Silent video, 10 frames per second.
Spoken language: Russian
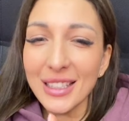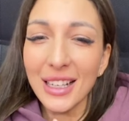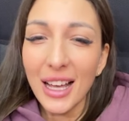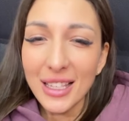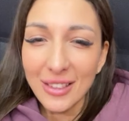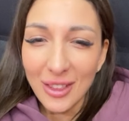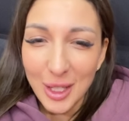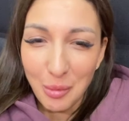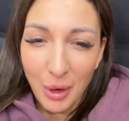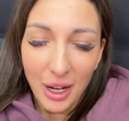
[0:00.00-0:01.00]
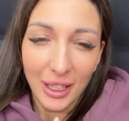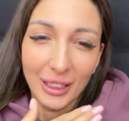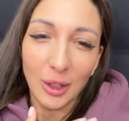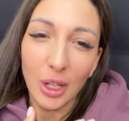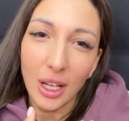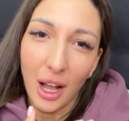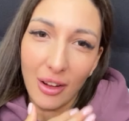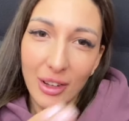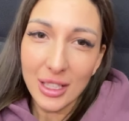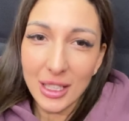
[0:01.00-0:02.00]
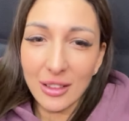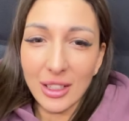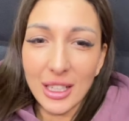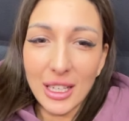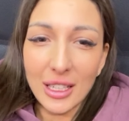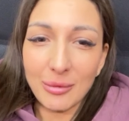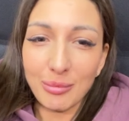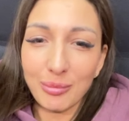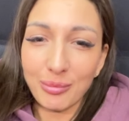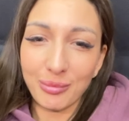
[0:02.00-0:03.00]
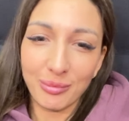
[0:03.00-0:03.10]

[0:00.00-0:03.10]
Здравствуйте, Баха, только о вас говорили.